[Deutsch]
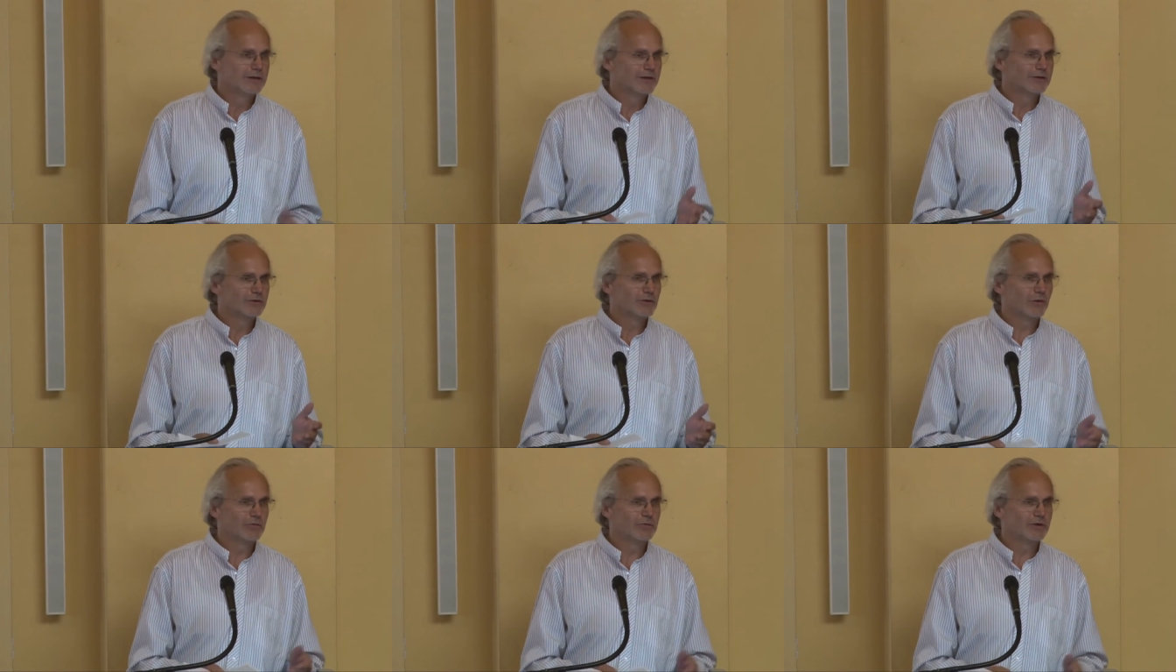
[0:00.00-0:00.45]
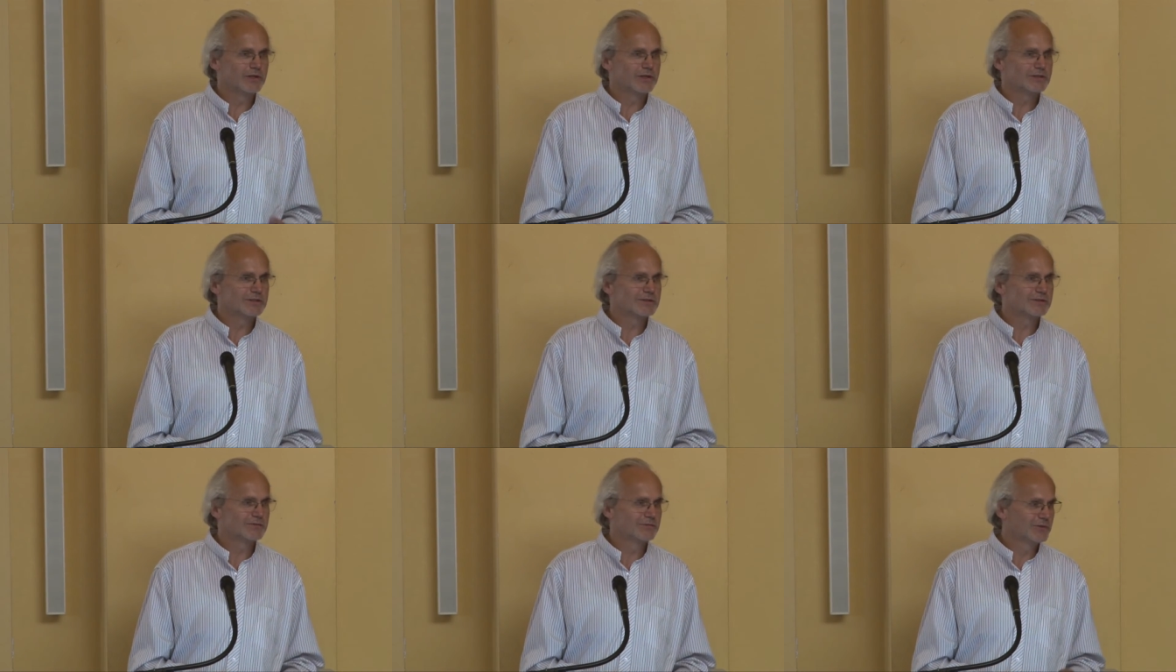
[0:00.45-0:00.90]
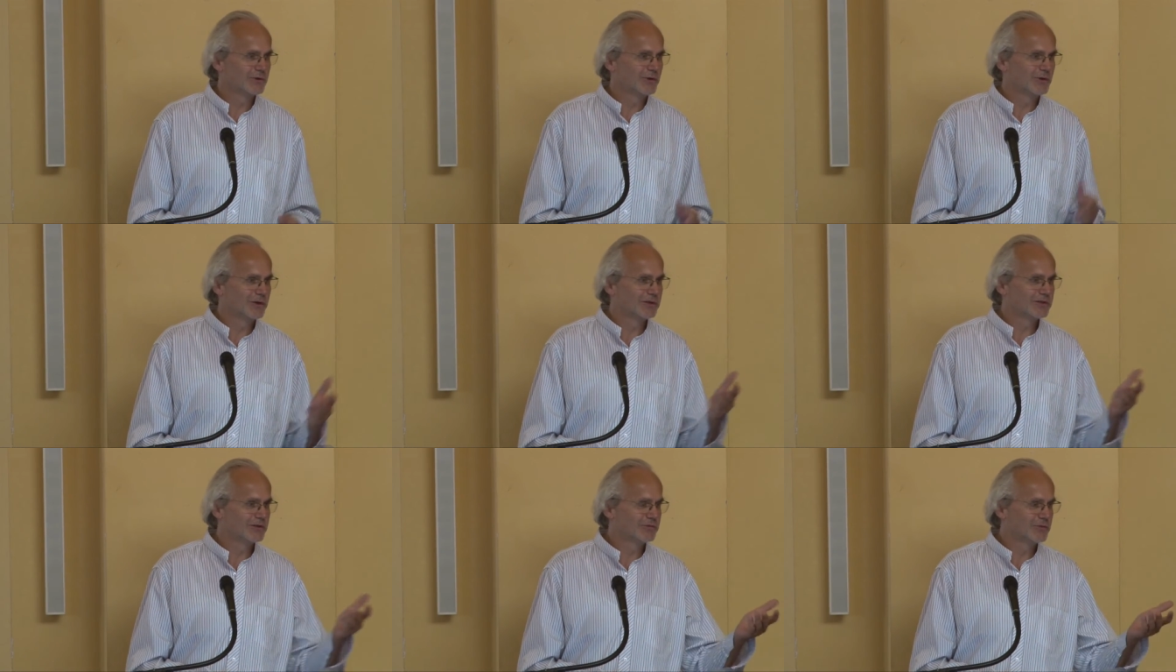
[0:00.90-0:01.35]
ich hoffe, dass wir
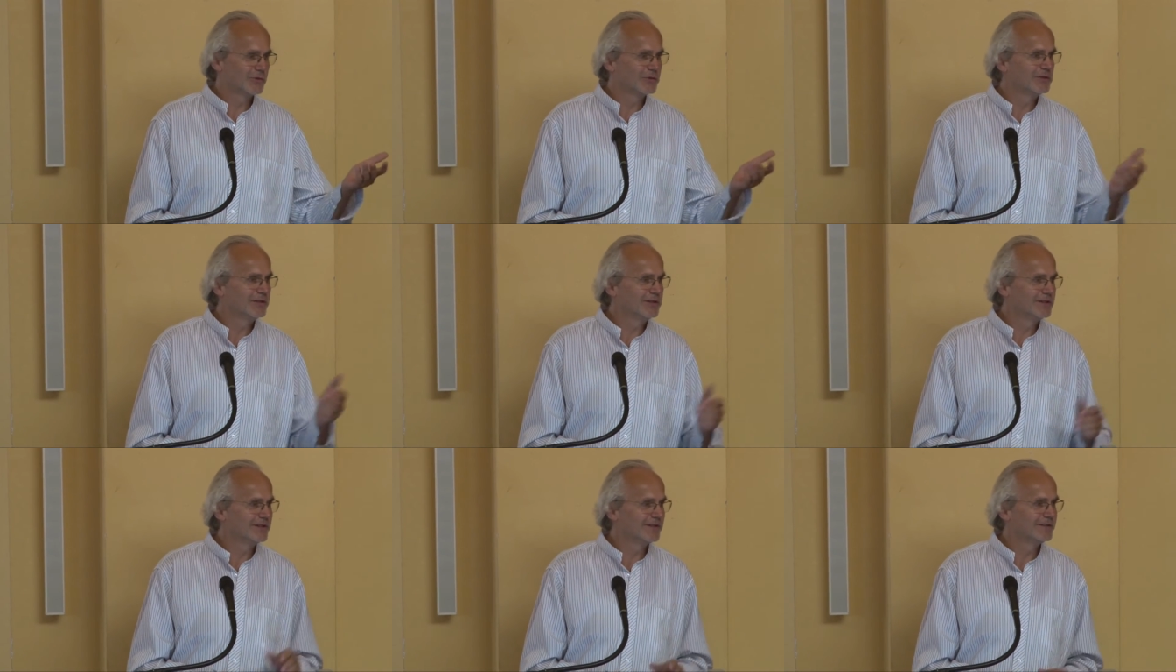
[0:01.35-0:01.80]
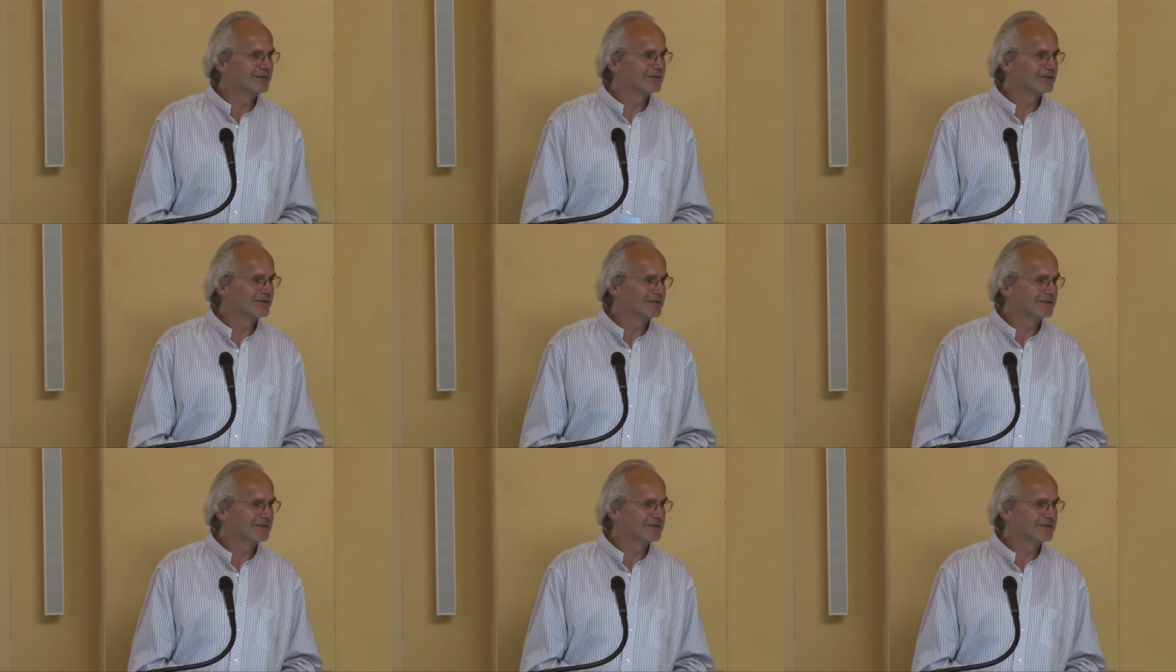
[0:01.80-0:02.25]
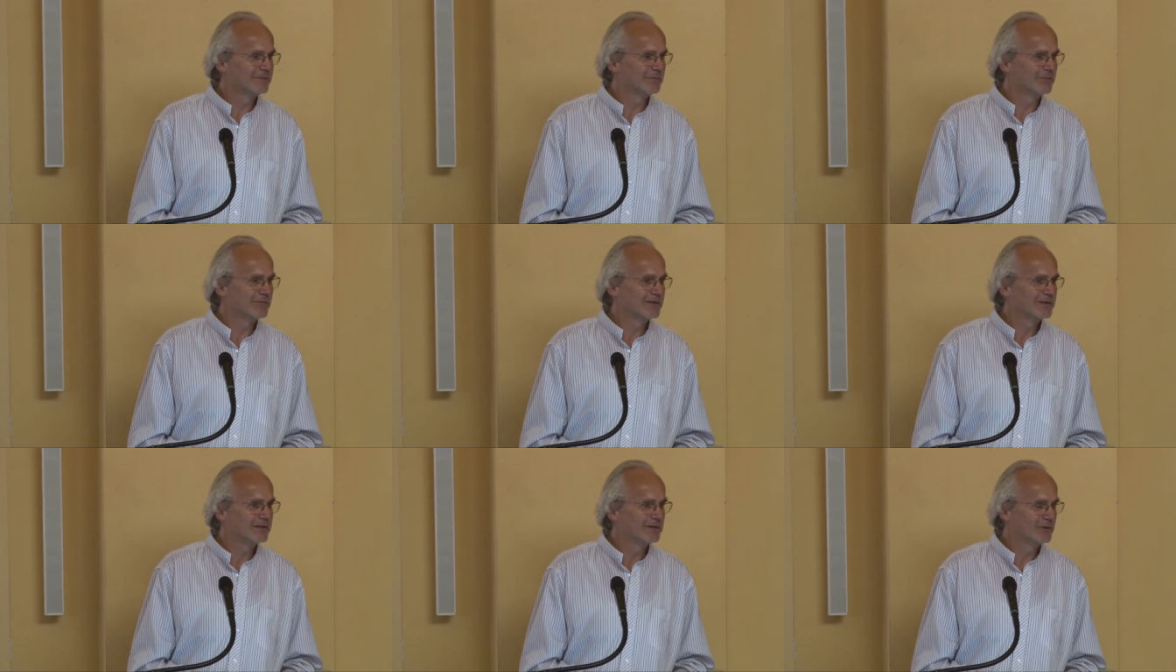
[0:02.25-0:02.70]
heute von Ihnen ähm,